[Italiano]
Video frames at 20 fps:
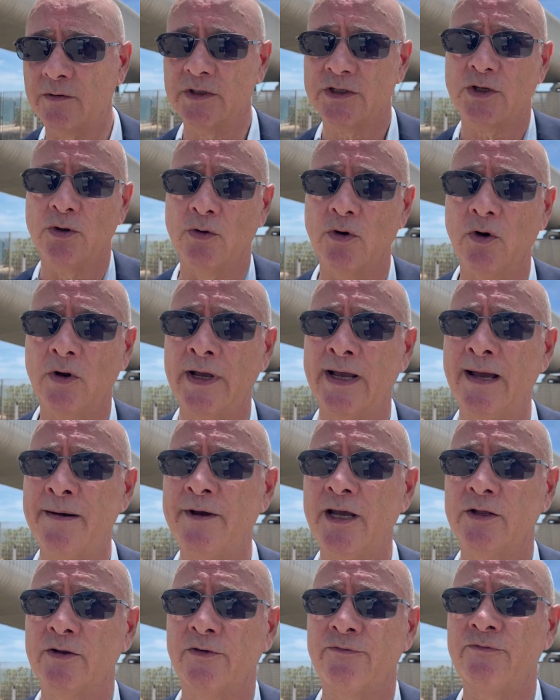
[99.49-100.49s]
Questo
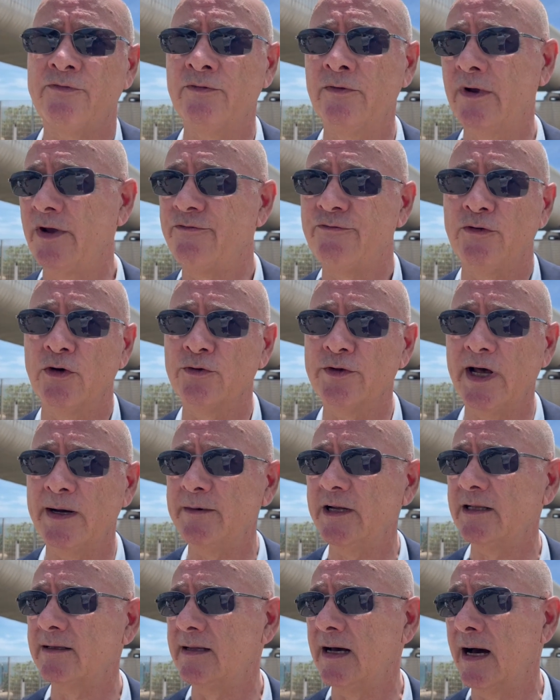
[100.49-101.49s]
collegamento è
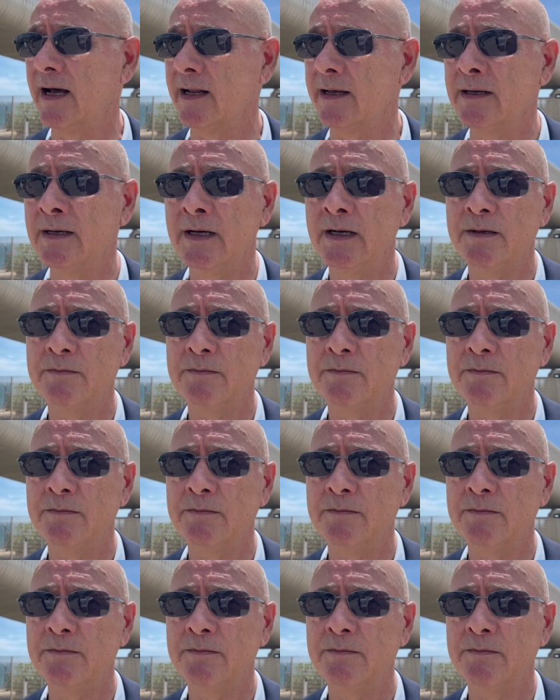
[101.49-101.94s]
fondamentale